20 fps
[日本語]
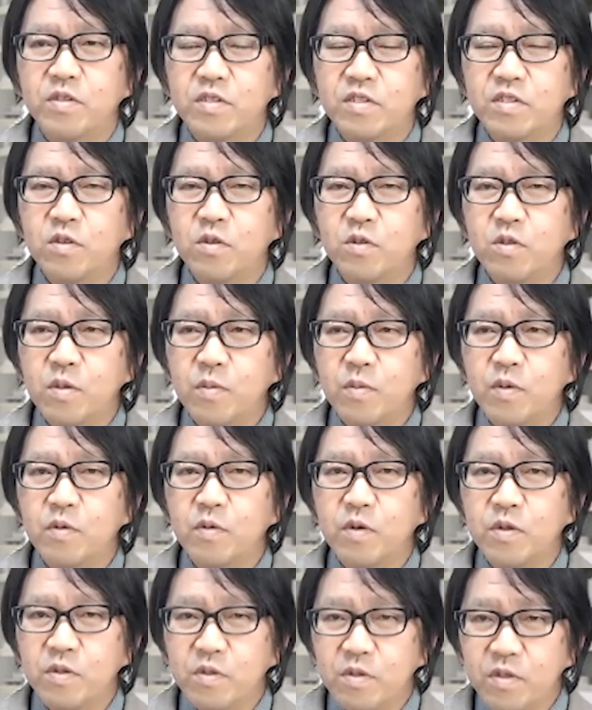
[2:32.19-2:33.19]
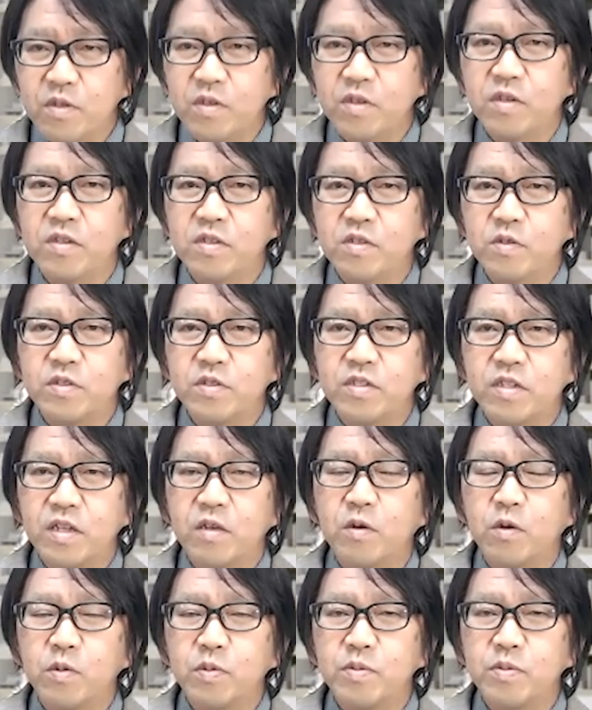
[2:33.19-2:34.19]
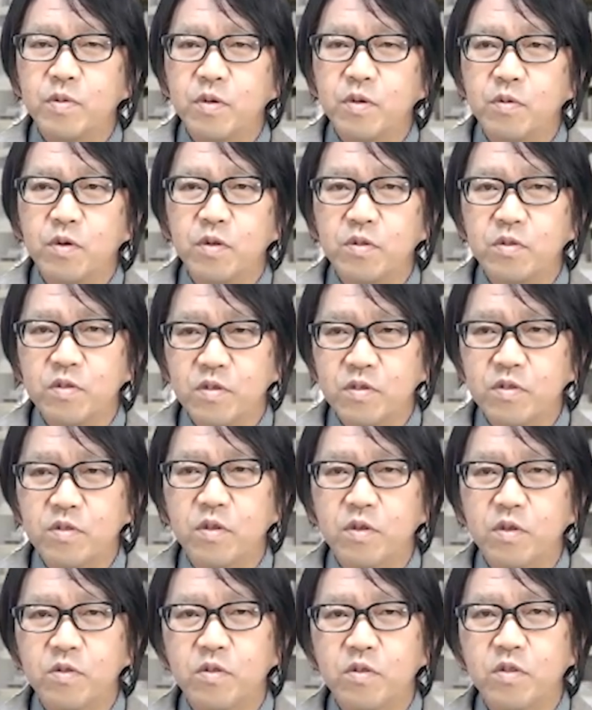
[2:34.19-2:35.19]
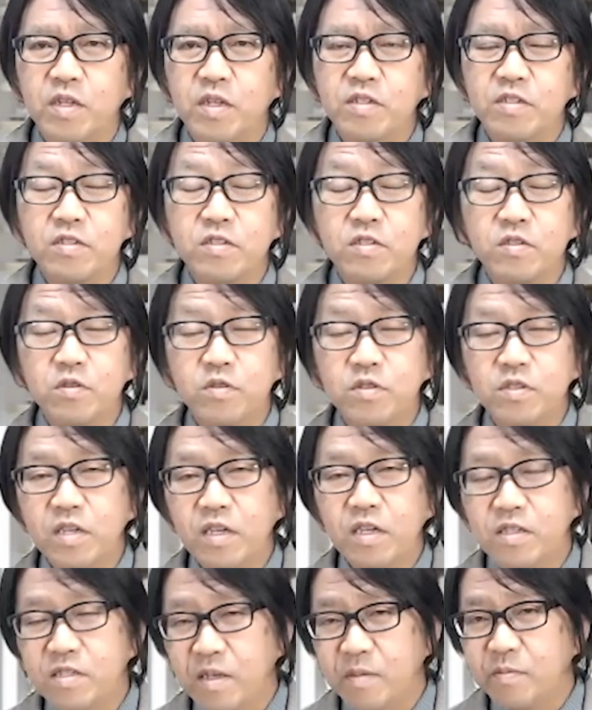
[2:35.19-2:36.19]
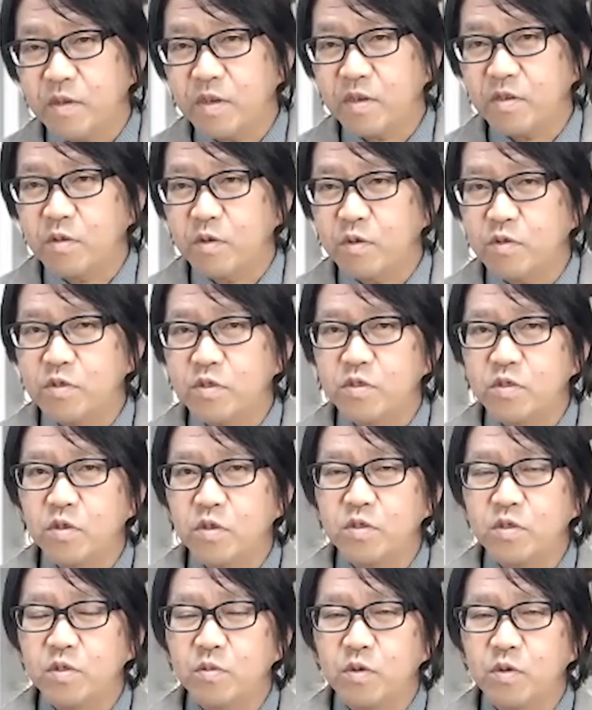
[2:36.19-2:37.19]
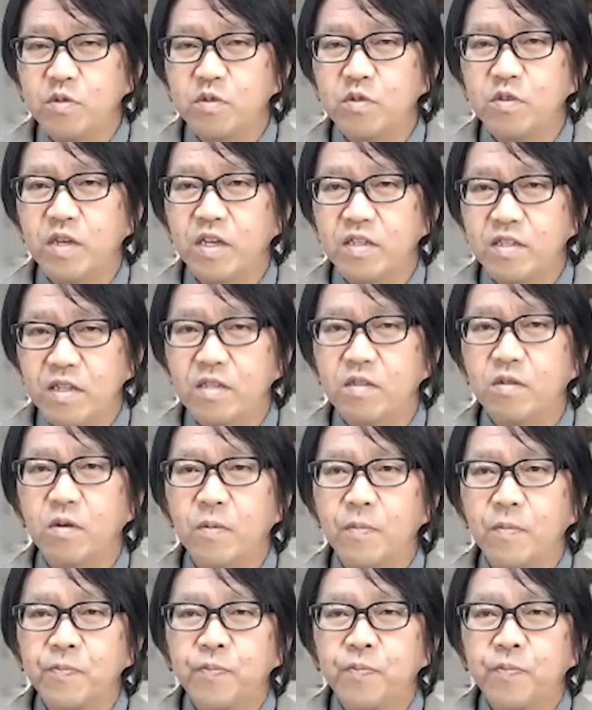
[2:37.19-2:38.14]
仕事もウォントゥー、そしてオフもウォントゥーということで、24時間365日ウォントゥーがいいんだと。